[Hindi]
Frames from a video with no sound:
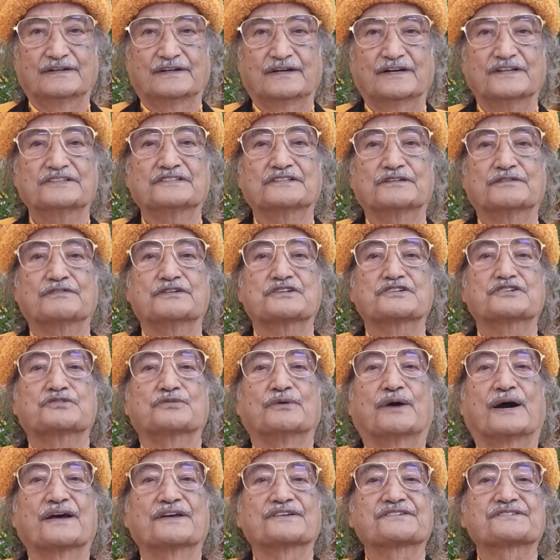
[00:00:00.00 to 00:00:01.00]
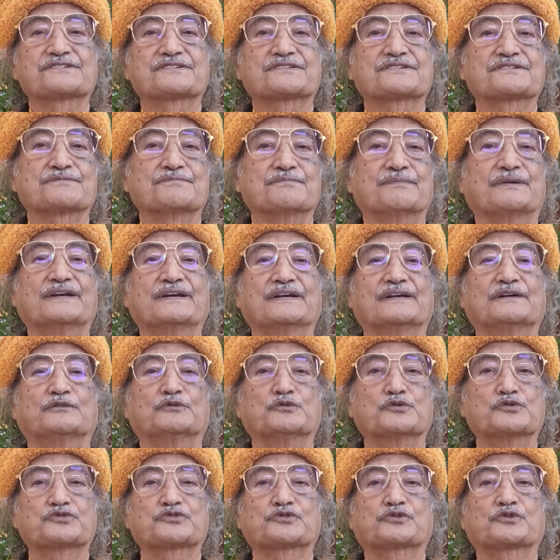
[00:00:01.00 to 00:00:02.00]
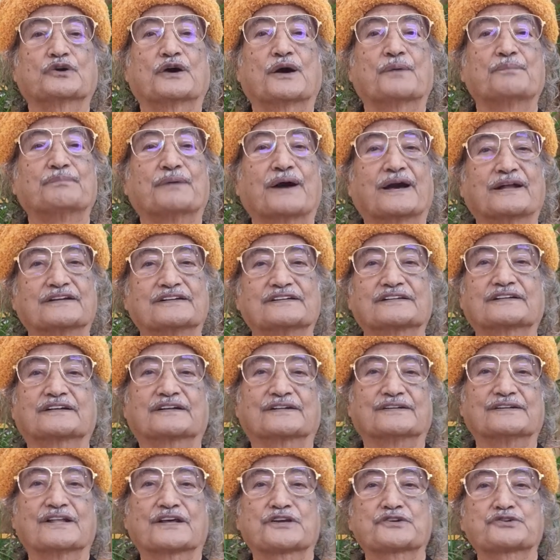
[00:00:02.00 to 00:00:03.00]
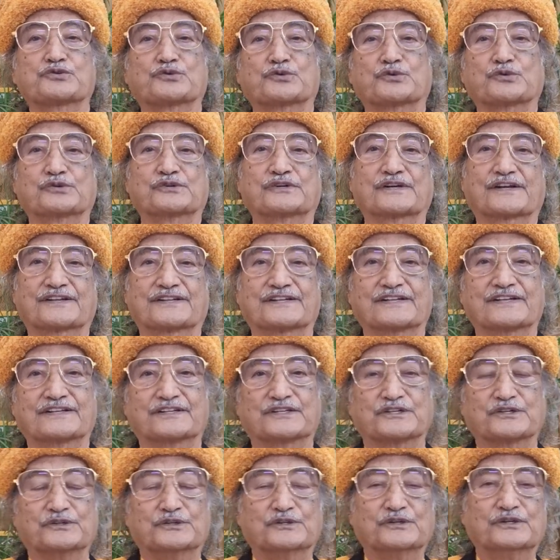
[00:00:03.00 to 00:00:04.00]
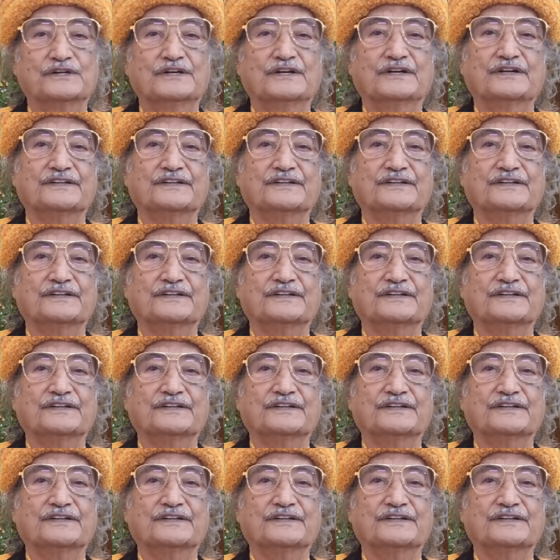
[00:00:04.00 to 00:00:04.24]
अंधविश्वास में उसका पालन करना शुरू कर देते हो